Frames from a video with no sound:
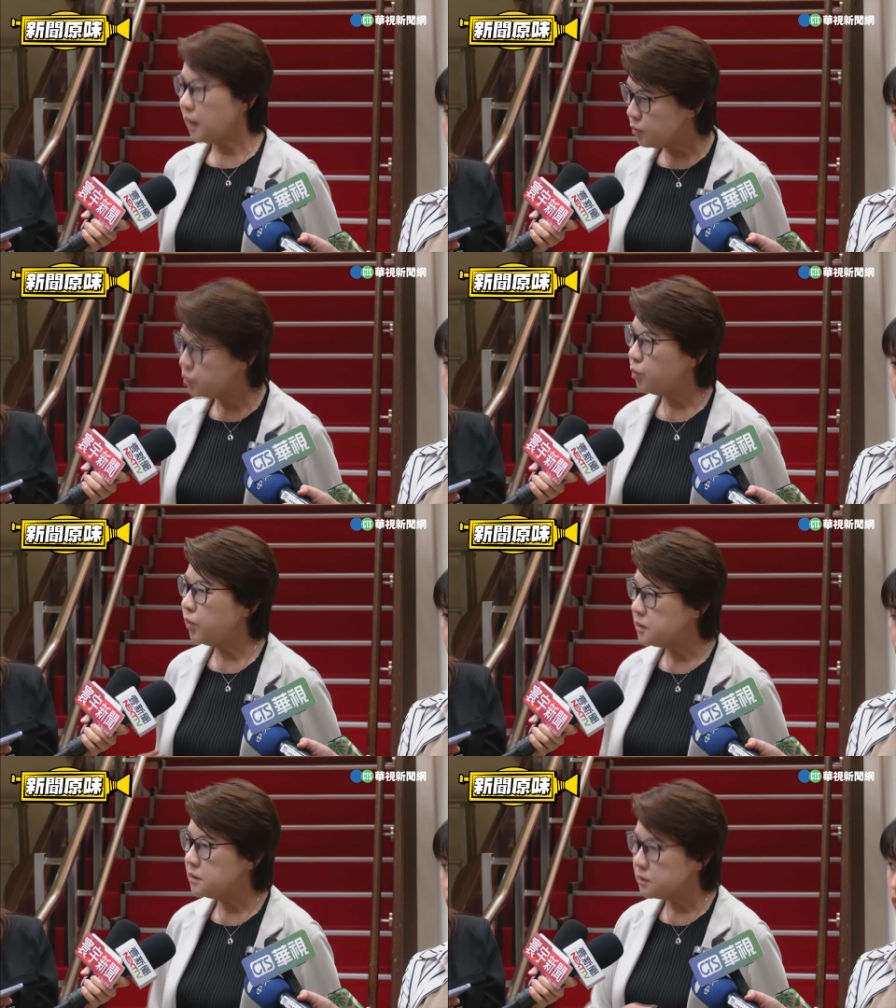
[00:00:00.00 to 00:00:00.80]
你要去问
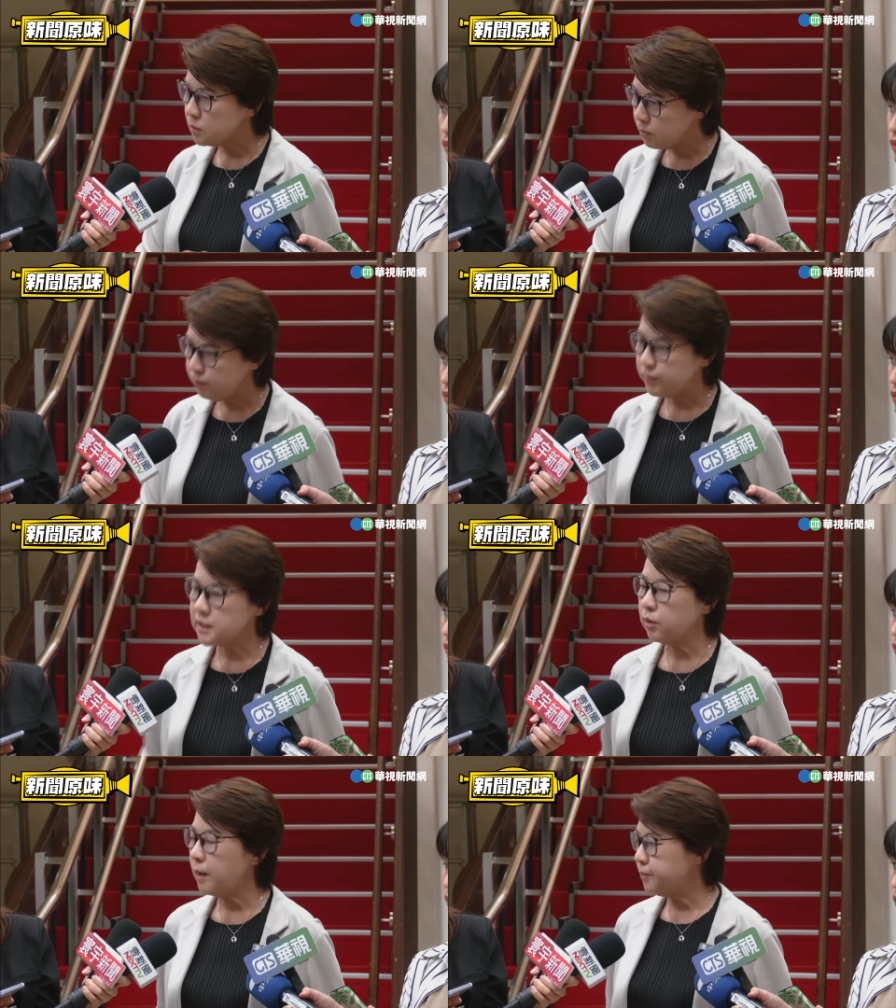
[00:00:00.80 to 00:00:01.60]
问这
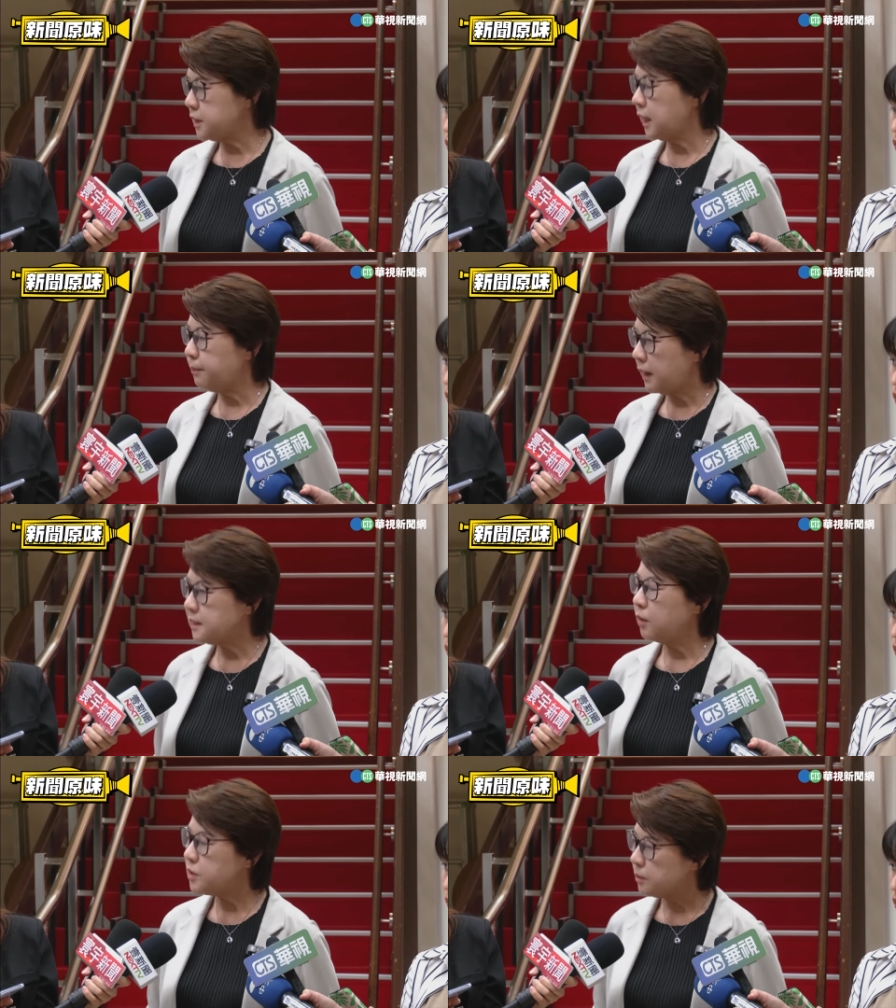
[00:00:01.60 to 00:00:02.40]
其万其他八
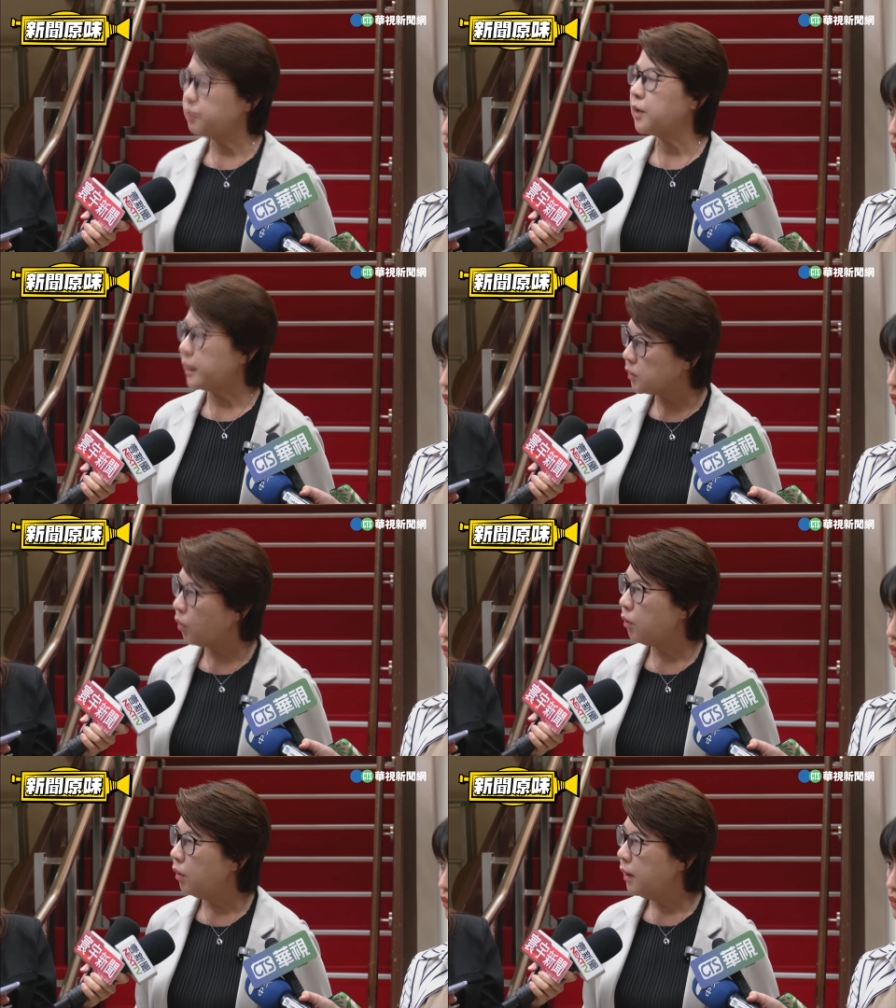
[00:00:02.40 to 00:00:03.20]
家为什么不来
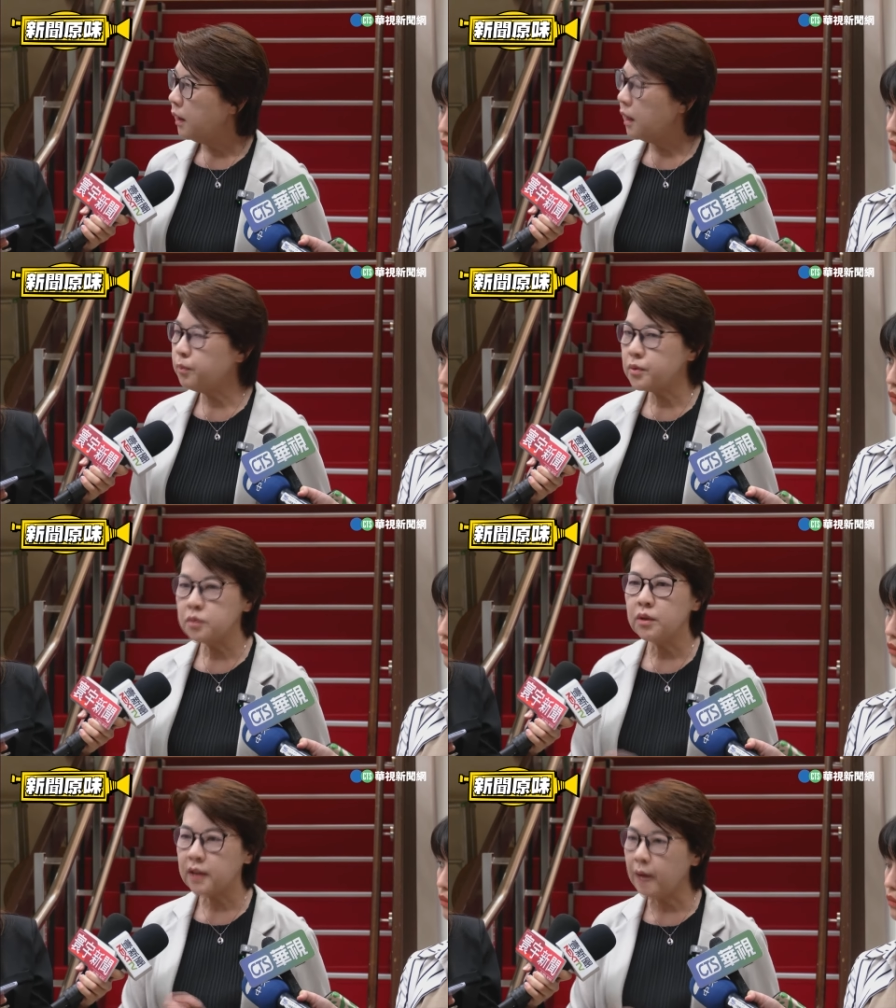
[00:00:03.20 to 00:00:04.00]
投，而不
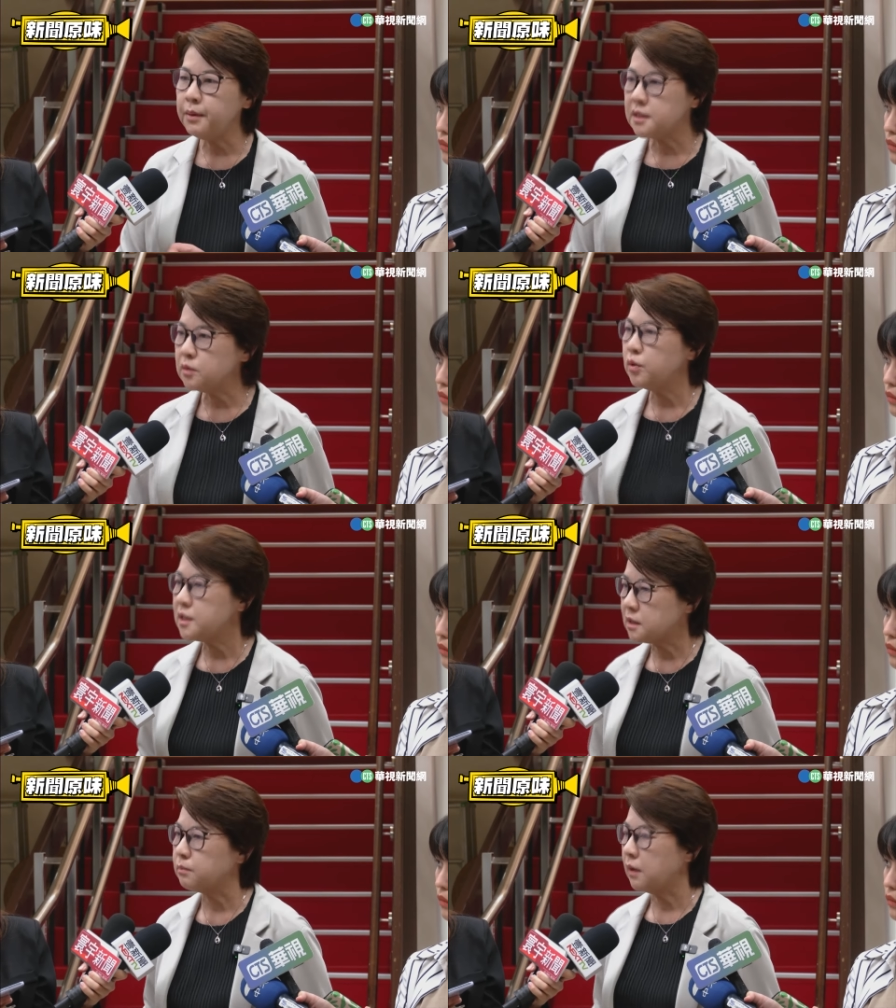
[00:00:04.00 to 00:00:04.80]
是问台北市
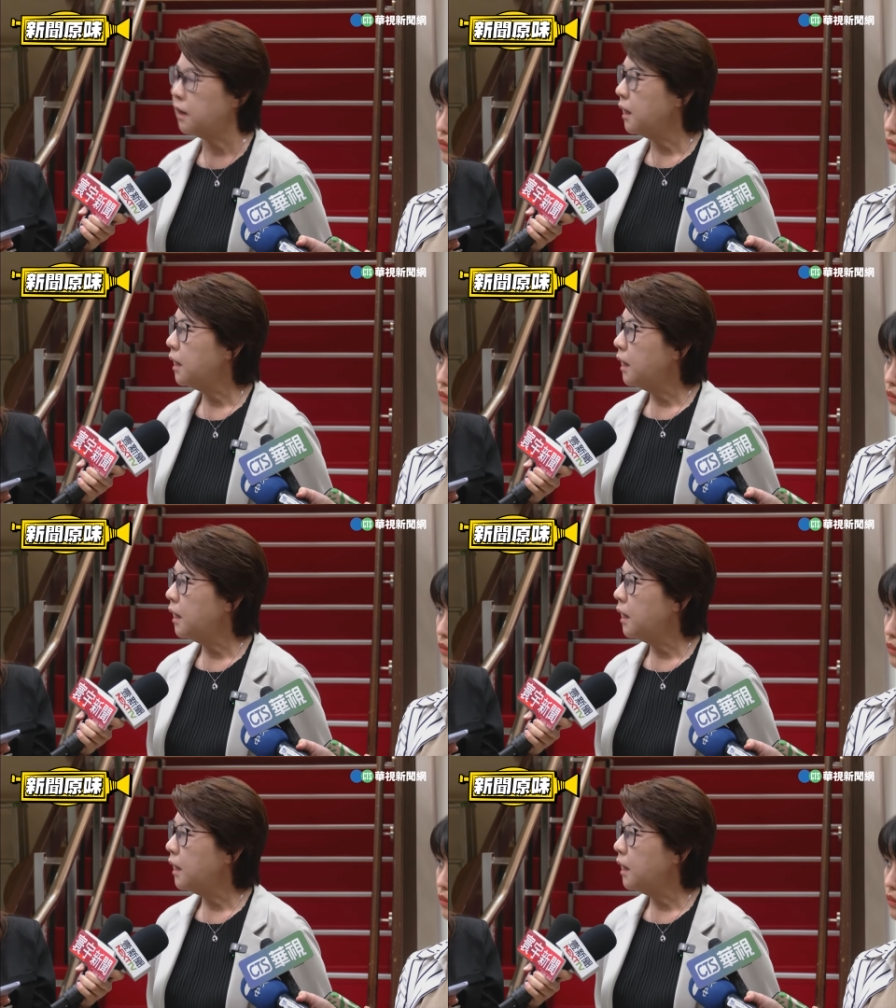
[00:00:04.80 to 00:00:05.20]
为什么